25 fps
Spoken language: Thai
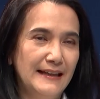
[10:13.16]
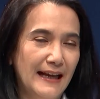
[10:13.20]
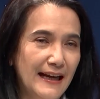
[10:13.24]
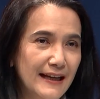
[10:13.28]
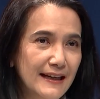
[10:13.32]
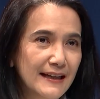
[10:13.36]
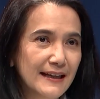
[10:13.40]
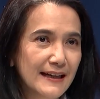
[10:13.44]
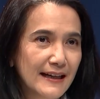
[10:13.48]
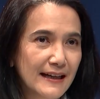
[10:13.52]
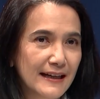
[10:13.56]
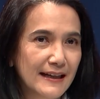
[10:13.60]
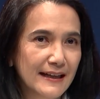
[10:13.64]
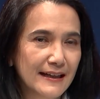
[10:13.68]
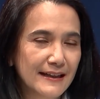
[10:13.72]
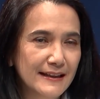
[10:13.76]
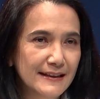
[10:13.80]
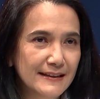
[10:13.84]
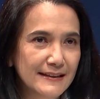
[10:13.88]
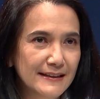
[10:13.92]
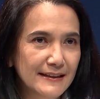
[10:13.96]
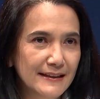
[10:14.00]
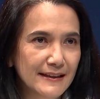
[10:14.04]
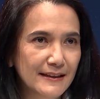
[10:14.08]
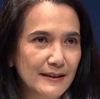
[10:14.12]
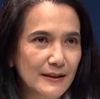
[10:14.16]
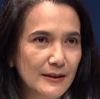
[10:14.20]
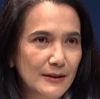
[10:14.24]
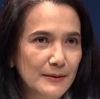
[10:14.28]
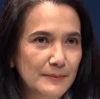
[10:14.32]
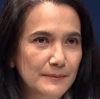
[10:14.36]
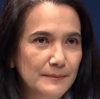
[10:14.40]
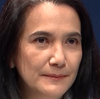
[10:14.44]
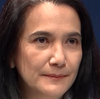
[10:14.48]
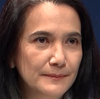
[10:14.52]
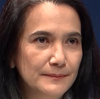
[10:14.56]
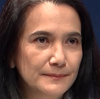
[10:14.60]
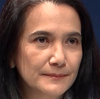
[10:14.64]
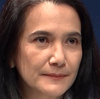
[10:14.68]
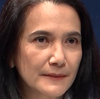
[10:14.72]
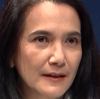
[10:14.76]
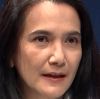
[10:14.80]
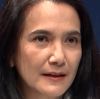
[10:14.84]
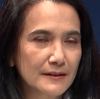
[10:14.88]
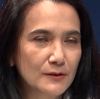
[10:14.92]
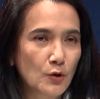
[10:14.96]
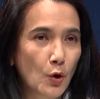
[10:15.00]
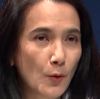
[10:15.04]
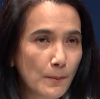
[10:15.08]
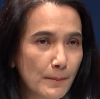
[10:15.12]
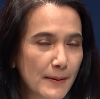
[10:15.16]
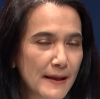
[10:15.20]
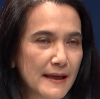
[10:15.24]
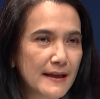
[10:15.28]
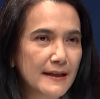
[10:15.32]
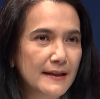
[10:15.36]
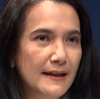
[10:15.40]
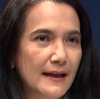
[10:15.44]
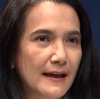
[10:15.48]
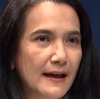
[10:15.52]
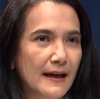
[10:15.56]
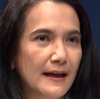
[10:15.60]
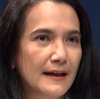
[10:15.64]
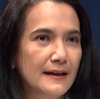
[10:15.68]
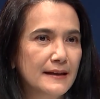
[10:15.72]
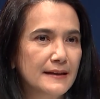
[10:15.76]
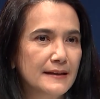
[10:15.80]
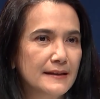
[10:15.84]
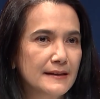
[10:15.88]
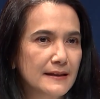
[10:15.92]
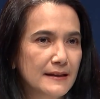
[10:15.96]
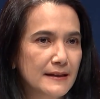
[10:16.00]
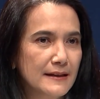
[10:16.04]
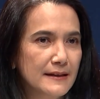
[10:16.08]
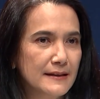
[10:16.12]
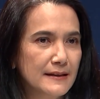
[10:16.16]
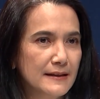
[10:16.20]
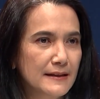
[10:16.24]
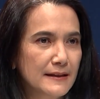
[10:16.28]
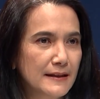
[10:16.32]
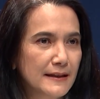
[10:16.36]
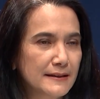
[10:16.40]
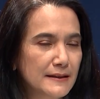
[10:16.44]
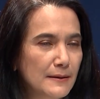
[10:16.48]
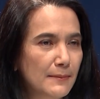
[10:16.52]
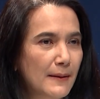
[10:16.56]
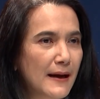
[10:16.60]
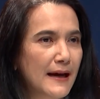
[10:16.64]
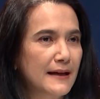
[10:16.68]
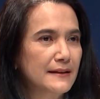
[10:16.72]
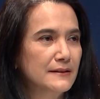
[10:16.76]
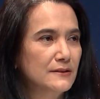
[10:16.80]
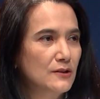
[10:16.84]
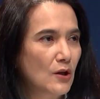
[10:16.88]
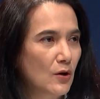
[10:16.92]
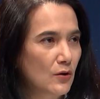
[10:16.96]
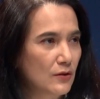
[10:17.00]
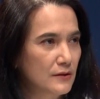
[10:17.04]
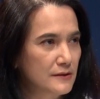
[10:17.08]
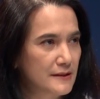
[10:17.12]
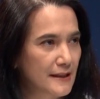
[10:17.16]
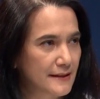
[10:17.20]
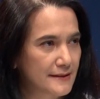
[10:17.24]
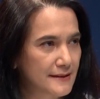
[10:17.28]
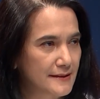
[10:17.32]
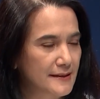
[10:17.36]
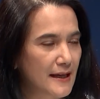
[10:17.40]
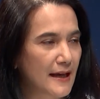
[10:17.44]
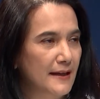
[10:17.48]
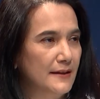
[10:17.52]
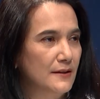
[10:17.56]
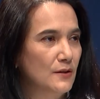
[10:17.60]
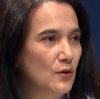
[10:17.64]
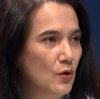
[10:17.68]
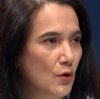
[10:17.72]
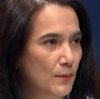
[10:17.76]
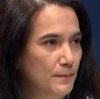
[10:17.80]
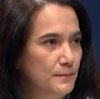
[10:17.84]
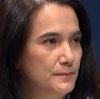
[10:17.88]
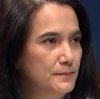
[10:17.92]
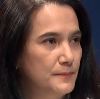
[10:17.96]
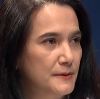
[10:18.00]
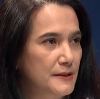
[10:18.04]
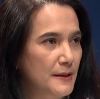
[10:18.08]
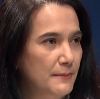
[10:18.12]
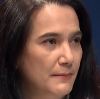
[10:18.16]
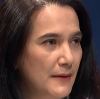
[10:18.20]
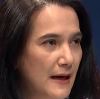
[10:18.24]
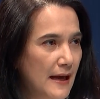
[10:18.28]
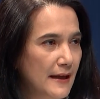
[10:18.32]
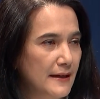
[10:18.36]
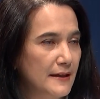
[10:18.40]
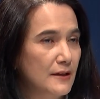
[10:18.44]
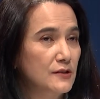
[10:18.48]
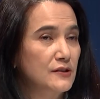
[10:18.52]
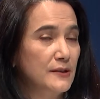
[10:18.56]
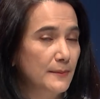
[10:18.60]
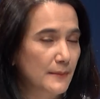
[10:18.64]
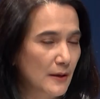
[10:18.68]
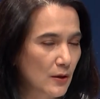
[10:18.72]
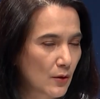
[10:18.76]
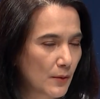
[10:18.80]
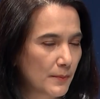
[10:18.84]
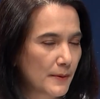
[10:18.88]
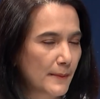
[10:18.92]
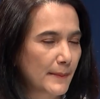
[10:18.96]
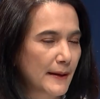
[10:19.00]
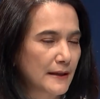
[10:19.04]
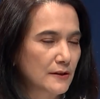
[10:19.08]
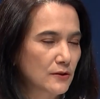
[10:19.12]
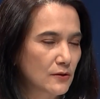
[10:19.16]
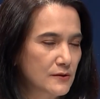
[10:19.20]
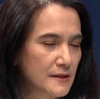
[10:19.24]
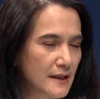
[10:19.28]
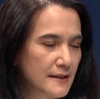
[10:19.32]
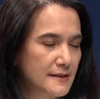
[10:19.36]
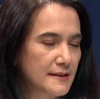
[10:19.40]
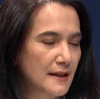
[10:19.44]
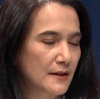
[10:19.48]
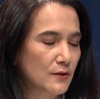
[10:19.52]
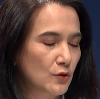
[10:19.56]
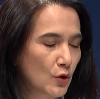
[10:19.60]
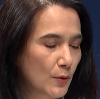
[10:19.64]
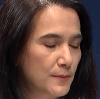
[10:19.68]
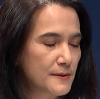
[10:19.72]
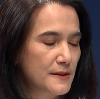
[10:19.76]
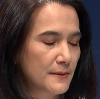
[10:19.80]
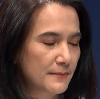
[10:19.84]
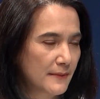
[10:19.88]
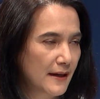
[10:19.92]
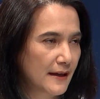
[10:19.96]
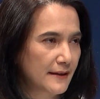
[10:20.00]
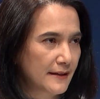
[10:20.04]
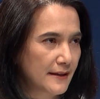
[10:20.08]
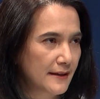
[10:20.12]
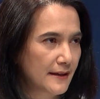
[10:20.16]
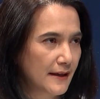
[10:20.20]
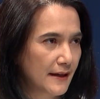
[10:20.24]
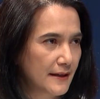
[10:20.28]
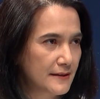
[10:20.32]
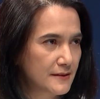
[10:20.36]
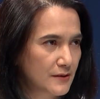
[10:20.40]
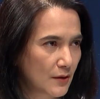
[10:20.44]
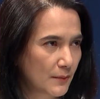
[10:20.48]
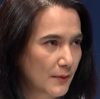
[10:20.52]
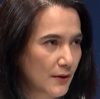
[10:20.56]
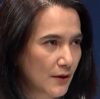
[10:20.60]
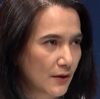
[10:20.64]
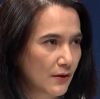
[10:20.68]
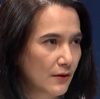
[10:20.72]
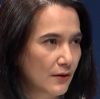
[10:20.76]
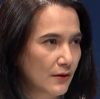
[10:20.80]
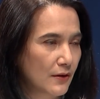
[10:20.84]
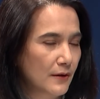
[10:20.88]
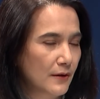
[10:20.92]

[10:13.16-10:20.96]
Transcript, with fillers: ได้เลยค่ะทุกปีเนี่ยรัฐบาลต้องจัดสรรงบชำระสำนักงบประมาณต้องจัดสรรงบชำระหนี้ให้สปน.